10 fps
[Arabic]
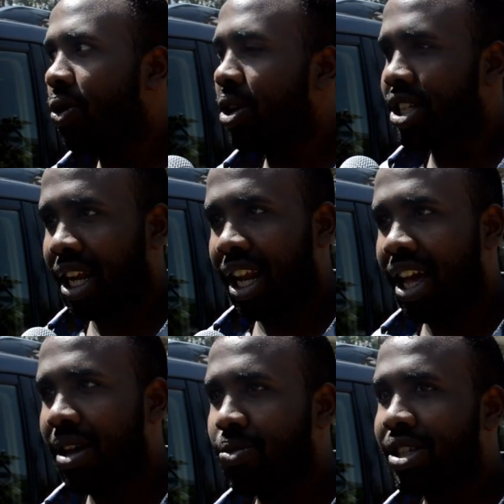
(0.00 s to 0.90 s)
هو شكل
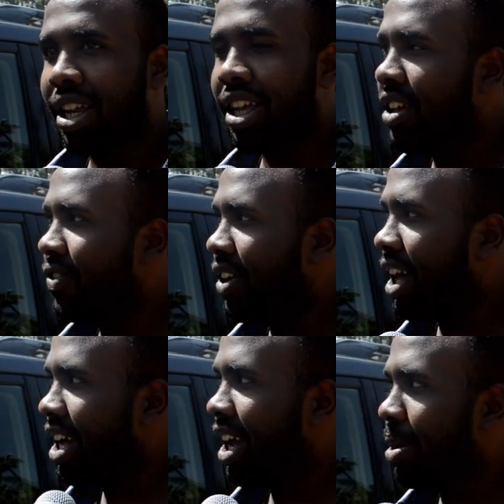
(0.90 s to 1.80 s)
عام وثانيا في
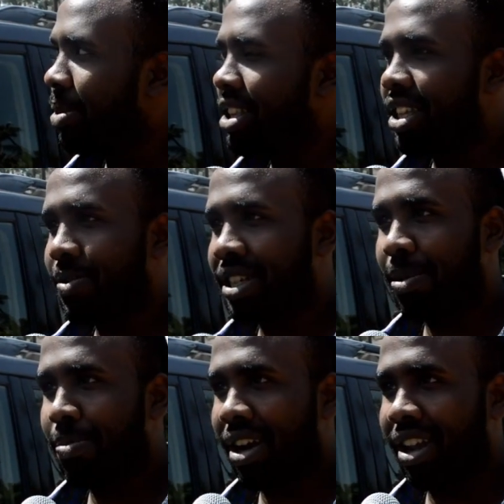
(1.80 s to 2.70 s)
حاجه عجبتني اسمها
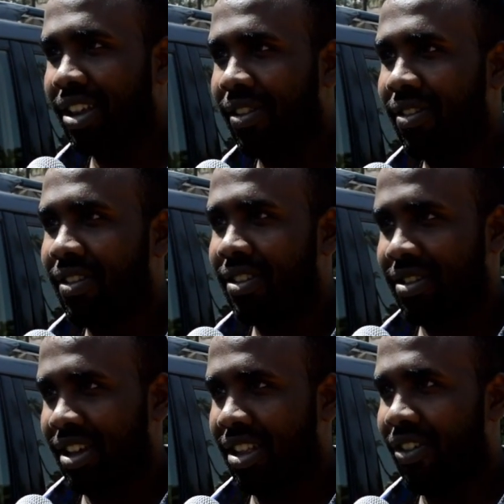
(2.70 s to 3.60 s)
صبار لطيف
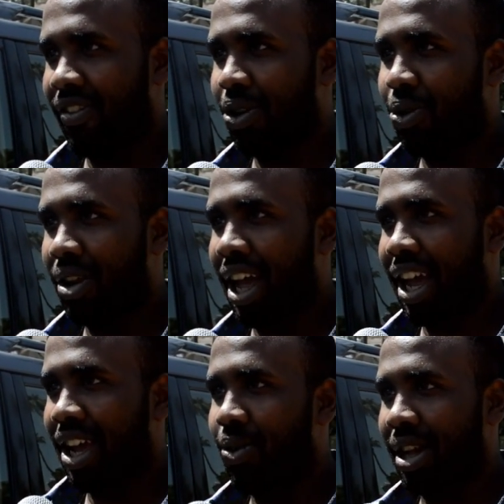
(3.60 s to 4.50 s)
طيب كده هو
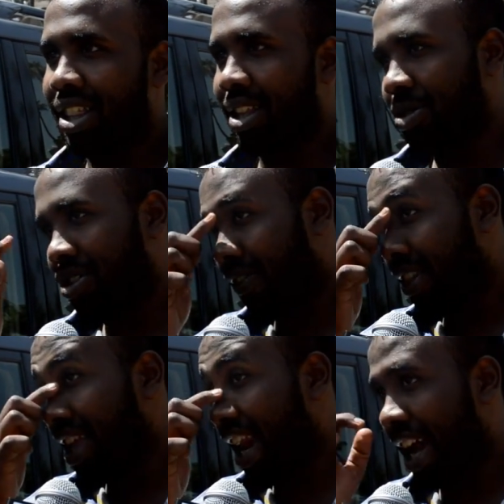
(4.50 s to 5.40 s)
حاجه حلوه جدا
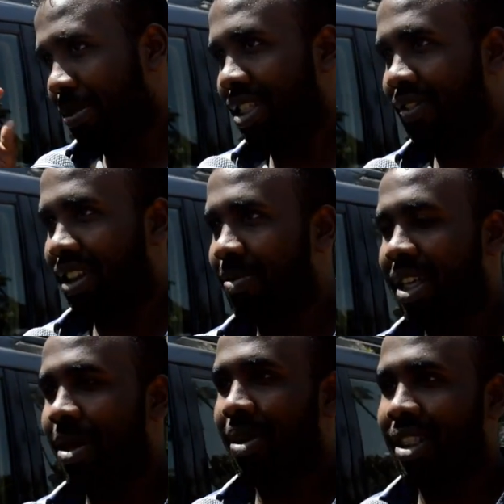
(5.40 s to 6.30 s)
دي اللي عجبتني في
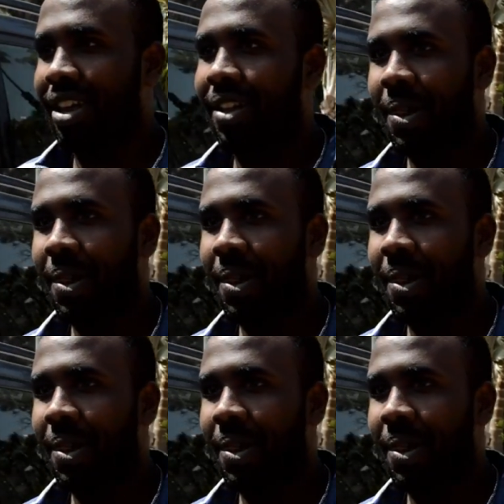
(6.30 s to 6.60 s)
البتاع برضه